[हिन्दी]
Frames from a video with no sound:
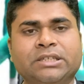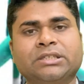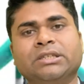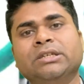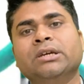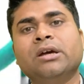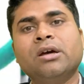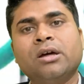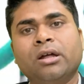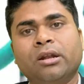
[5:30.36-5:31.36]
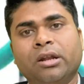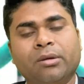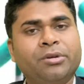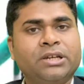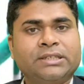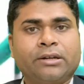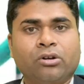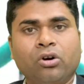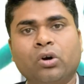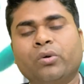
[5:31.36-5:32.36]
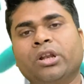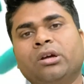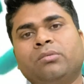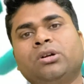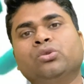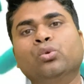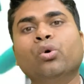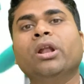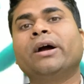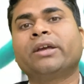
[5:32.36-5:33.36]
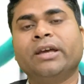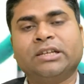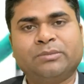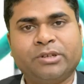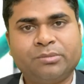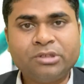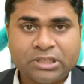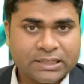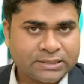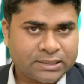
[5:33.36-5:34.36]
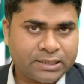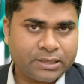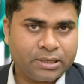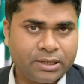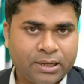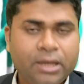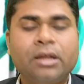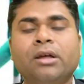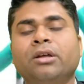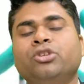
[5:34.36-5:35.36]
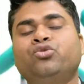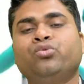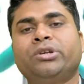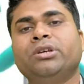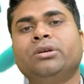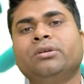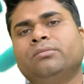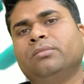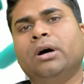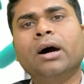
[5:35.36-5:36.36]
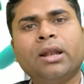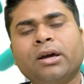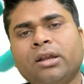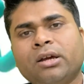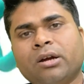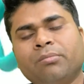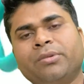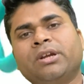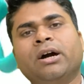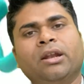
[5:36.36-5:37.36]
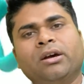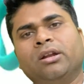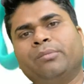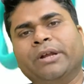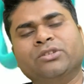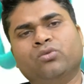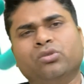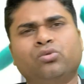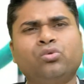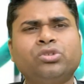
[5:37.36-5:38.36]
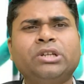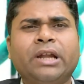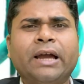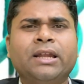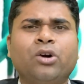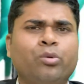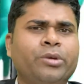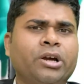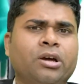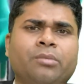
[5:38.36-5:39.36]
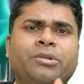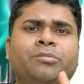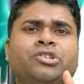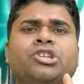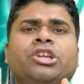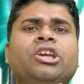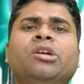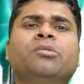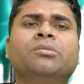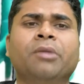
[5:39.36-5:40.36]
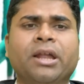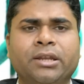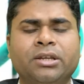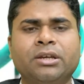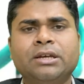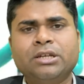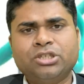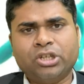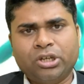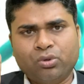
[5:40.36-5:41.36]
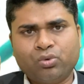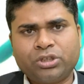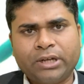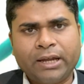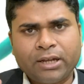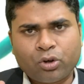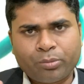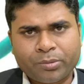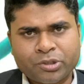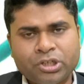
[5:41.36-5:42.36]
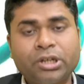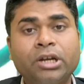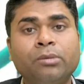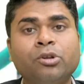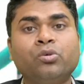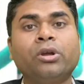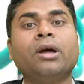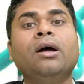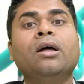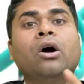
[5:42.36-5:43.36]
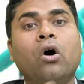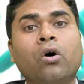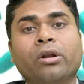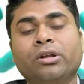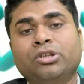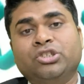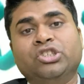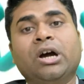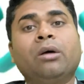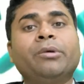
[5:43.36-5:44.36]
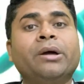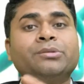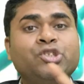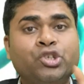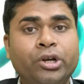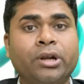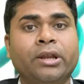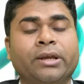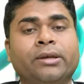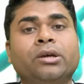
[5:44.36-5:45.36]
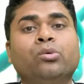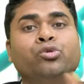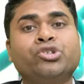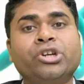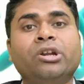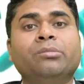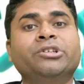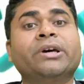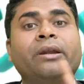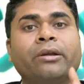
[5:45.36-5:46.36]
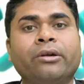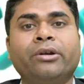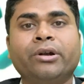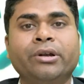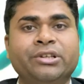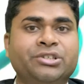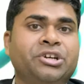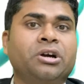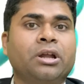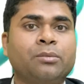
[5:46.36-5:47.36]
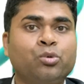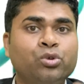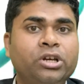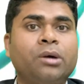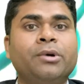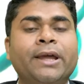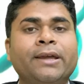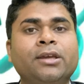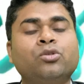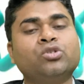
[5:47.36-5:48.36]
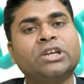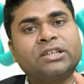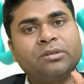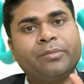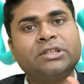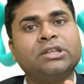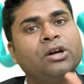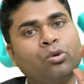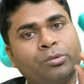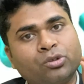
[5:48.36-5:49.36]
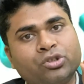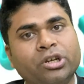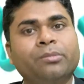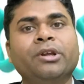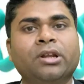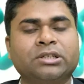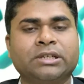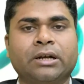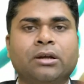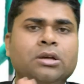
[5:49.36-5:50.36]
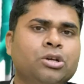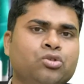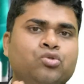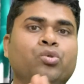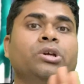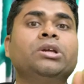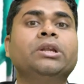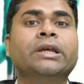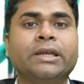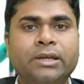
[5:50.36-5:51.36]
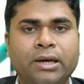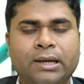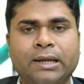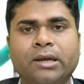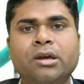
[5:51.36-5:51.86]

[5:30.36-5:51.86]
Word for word: इसकी नब्बे हज़ार नौ हो के लगभग दो लाख के आसपास में जा सकता है ठीक है चूँकि अलग अलग कंपनी का अलग अलग प्राइज होगा दो से ढाई लाख रुपया अगर हमने मशीन की कीमत मान ली चलिए दो से ढाई लाख रुपया मशीन का कीमत हो गया और जहाँ पे आप शेड लेंगे वो शेड हमेशा रेंटेड लीजिएगा अगर आप खुद का बनाएंगे तो चार से पाँच लाख रुपया तो शेड में ही लग जाएगा जो कि नहीं करना